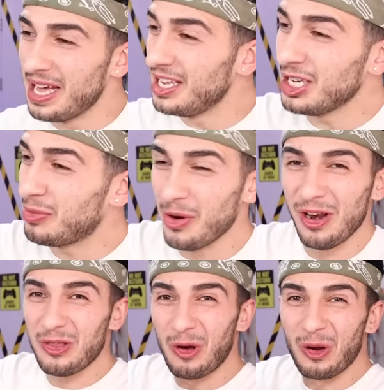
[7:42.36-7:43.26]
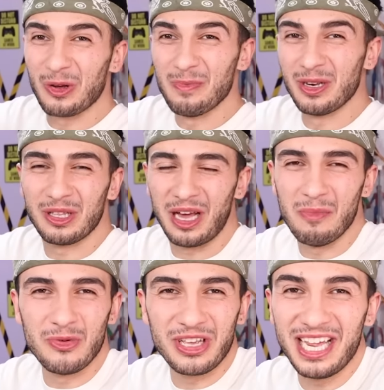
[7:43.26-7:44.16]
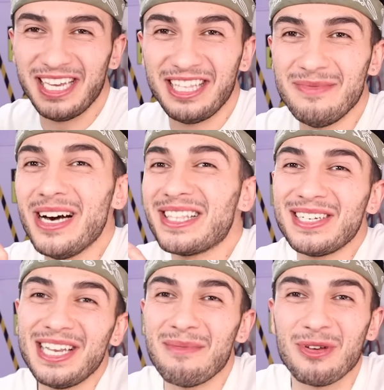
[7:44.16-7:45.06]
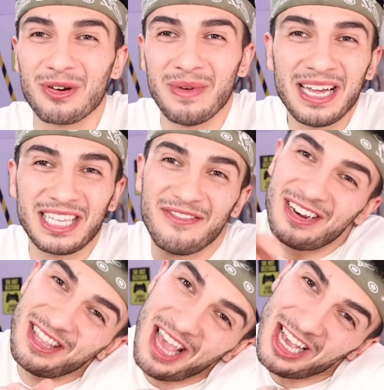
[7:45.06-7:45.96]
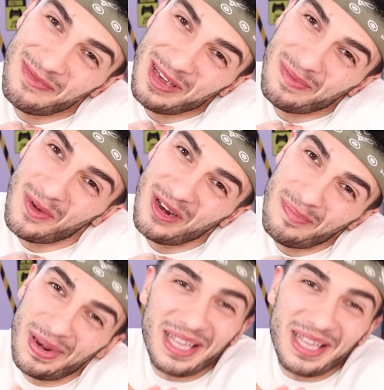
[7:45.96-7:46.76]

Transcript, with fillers: Ben hiç böyle dolgun bir hamburger yediğimi hatırlamıyorum. Her seferinde ekmek böyle